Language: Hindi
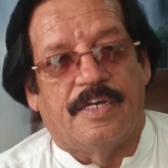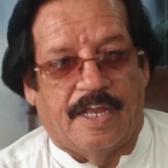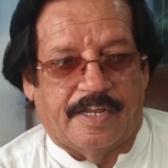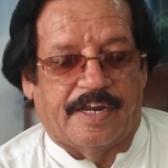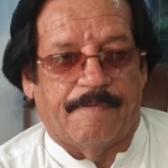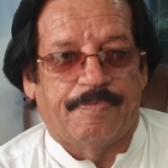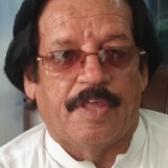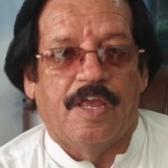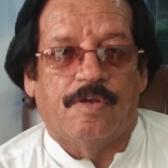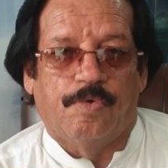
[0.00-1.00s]
न करें
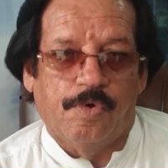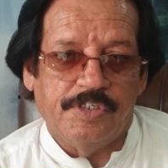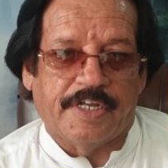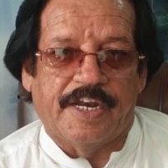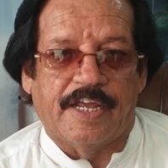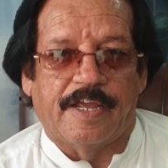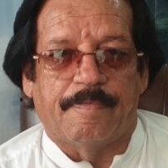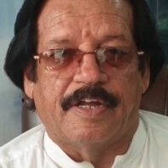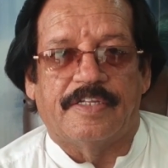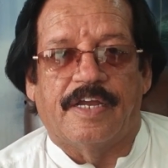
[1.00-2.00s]
गोश्त खाने के
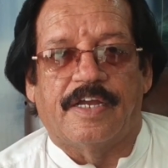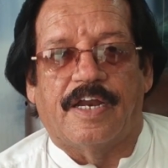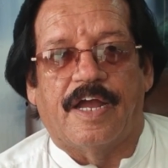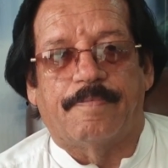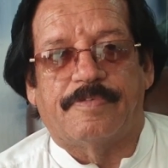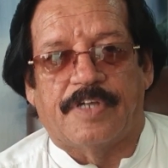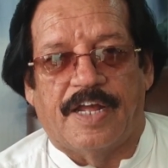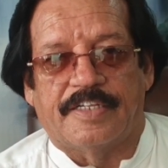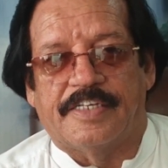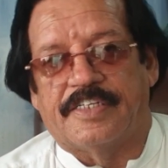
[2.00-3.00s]
बाद अगर आप
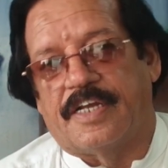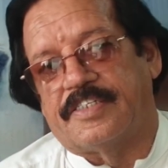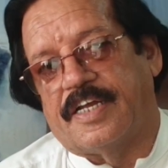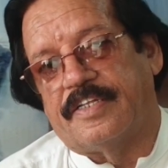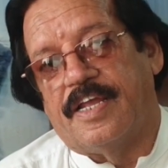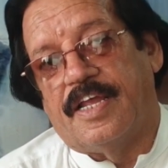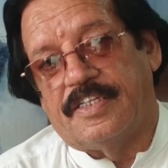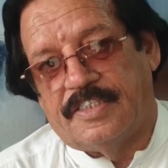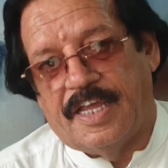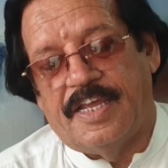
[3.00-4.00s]
सलाद के साथ साथ
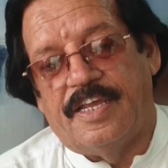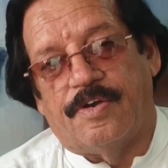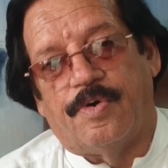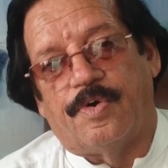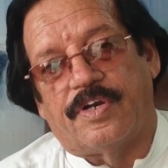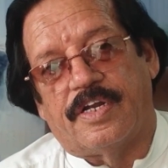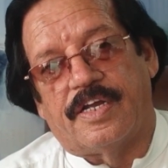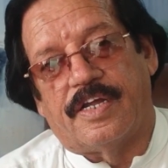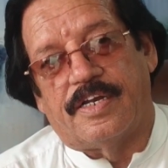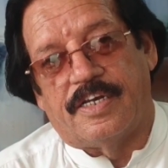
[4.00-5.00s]
दही और
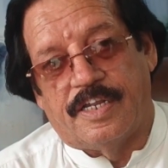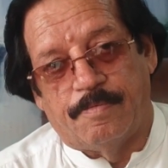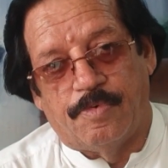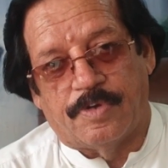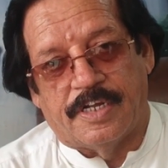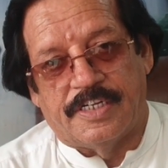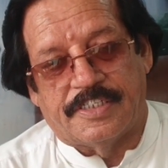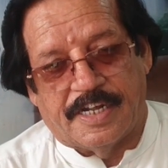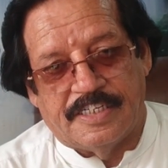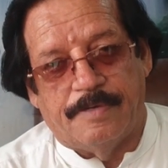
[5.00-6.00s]
नींबू की
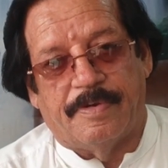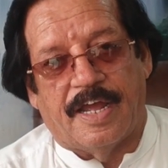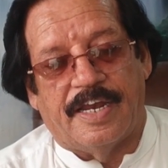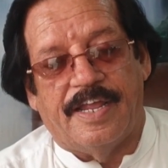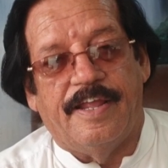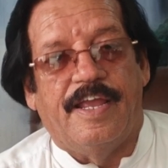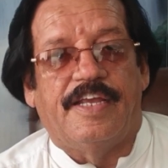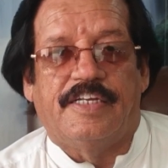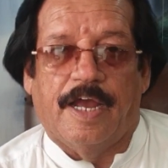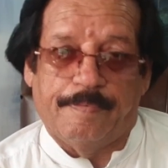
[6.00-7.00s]
शिकंजी बना लें
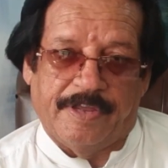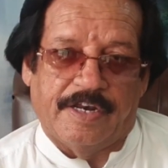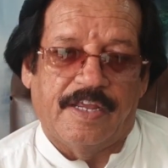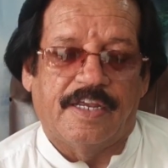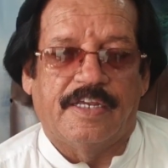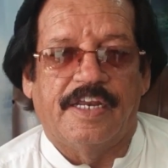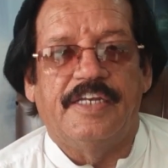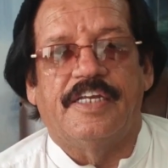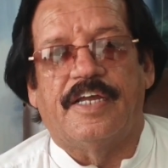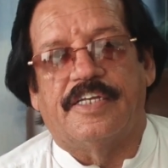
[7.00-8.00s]
या फिर ग्रीन
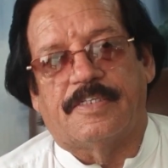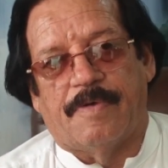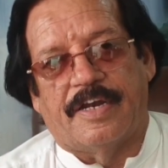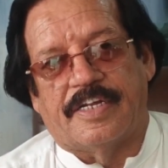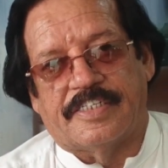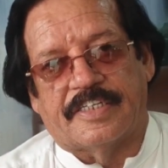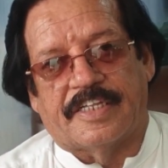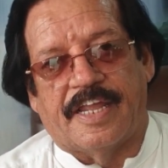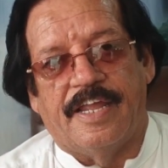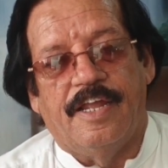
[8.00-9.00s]
टी का इस्तेमाल कर सकते
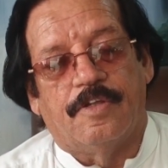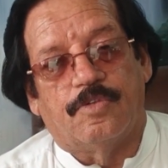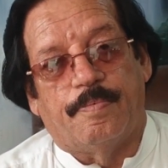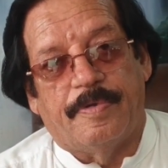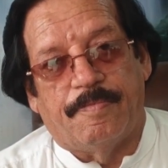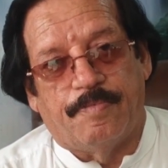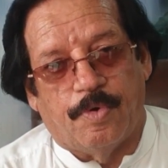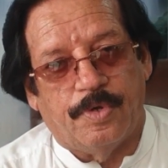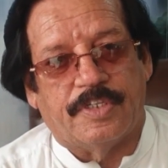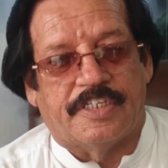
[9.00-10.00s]
हैं तो फिर
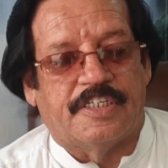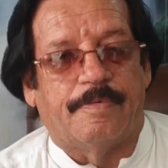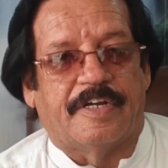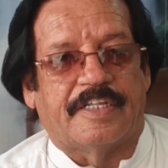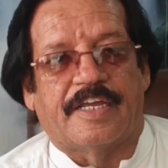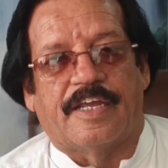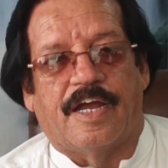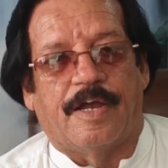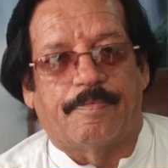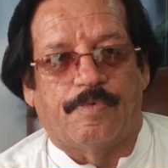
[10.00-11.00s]
बहुत अच्छी बात है कि
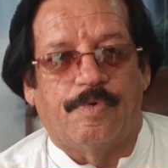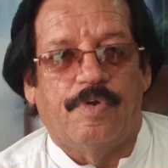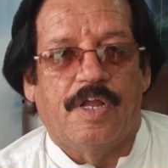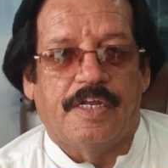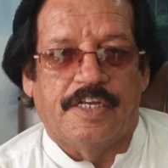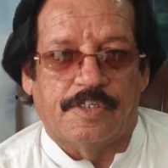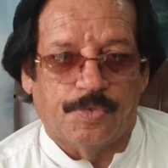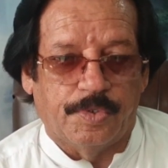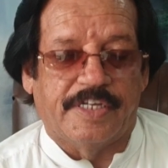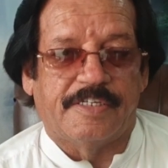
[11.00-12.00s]
आपको यह
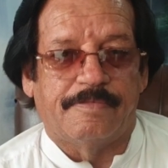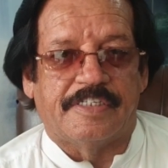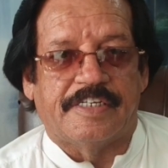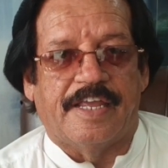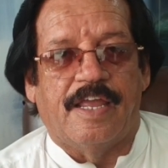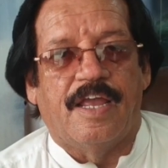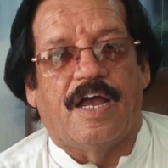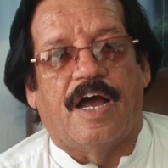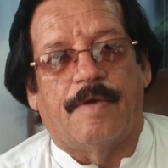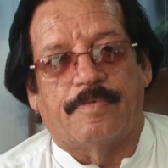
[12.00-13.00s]
जोत हजम चीज़ें
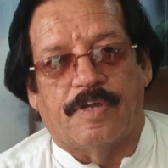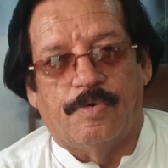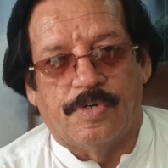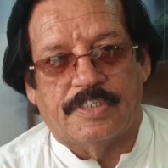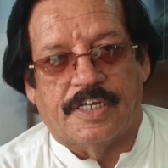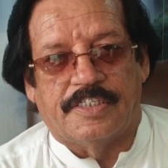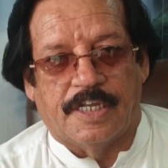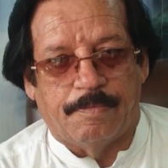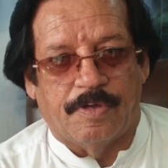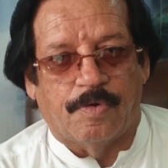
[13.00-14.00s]
आपके गोश्त की
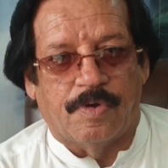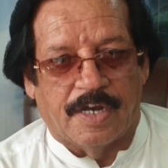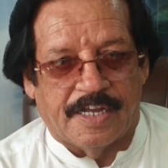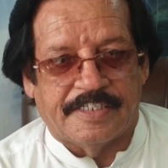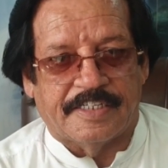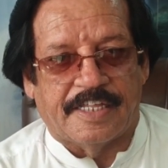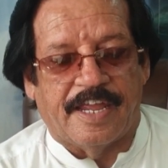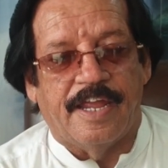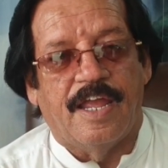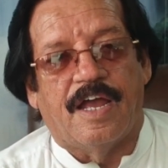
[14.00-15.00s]
चर्बी को गला सकती
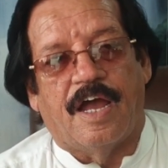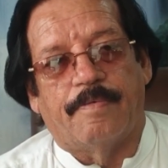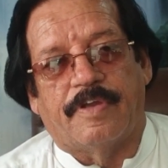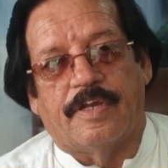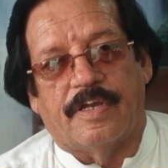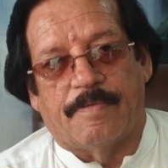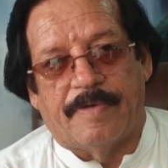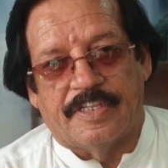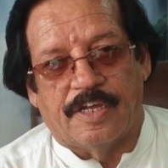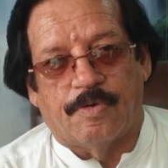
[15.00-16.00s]
हैं आपके
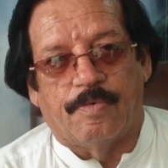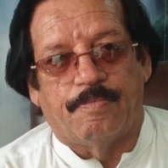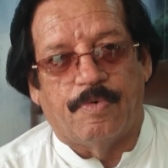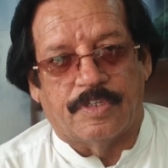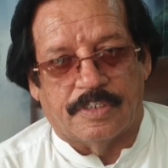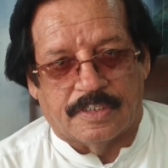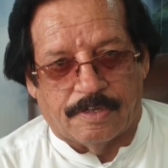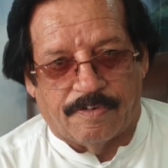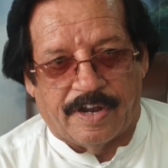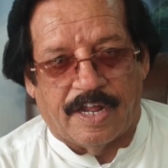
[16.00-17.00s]
मैदे को बहुत
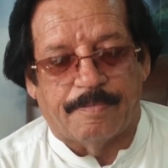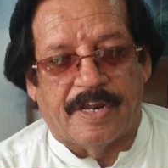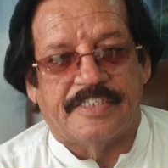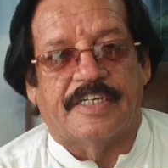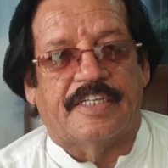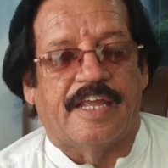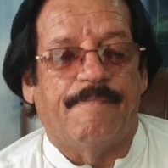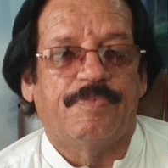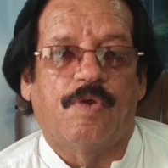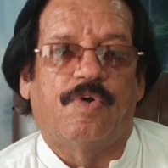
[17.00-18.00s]
तोाना बना सकती हैं
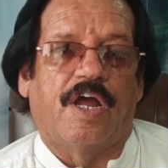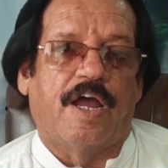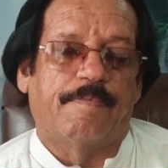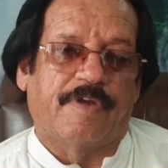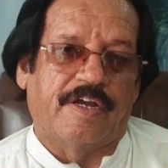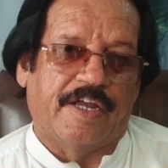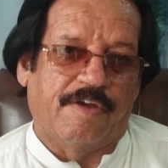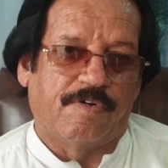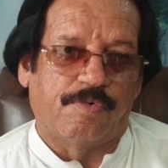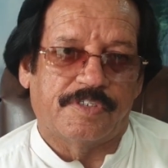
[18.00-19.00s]
और आपका खाया
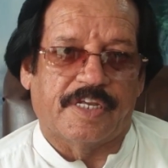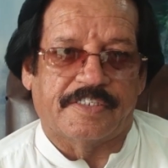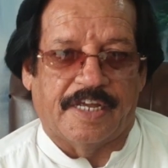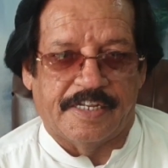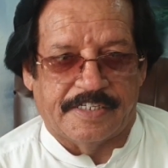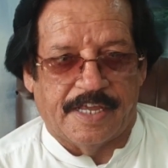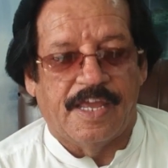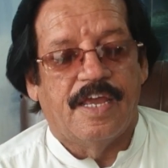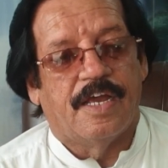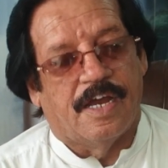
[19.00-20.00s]
हुआ गोश्त आसानी से
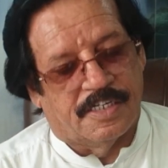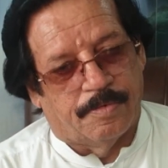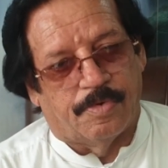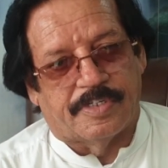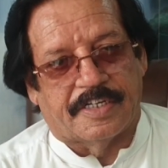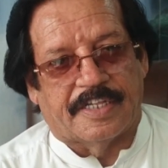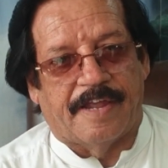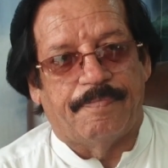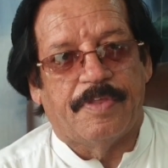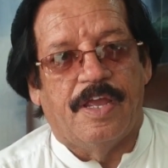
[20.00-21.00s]
हज़म हो सकता है
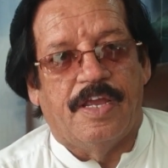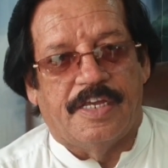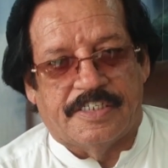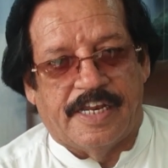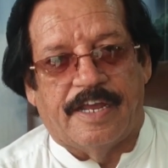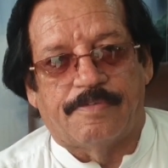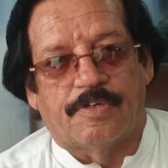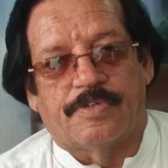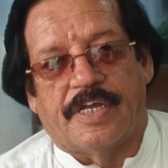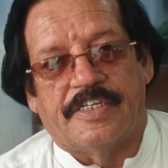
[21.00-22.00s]
इसलिए आपसे
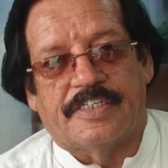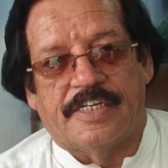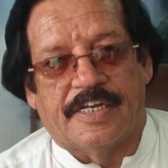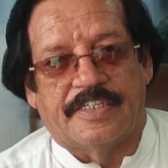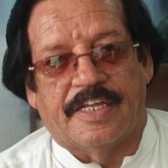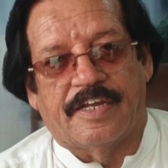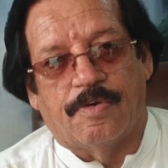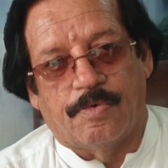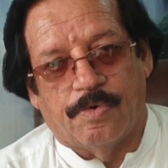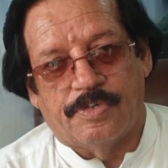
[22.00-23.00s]
गुजारिश की जाती है कि
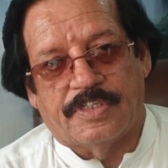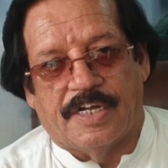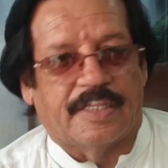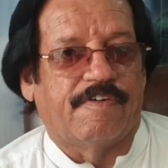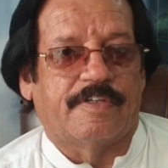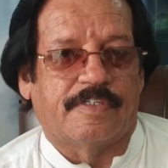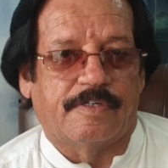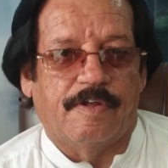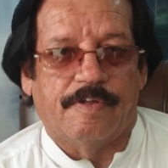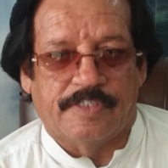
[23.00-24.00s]
गोश्त खाते वक्त
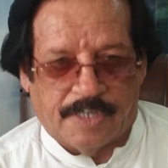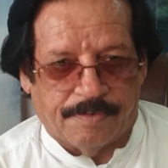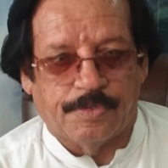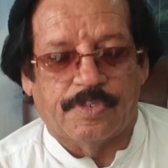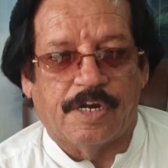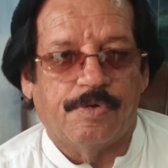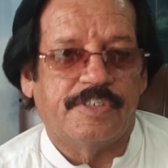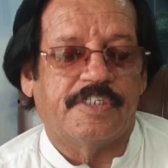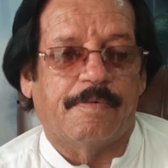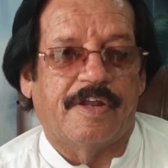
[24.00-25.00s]
साफ़ सुथरा गोश्त
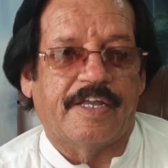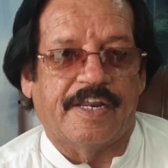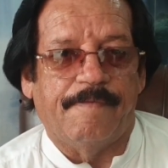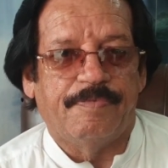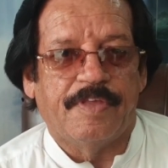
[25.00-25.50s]
इस्तेमाल करें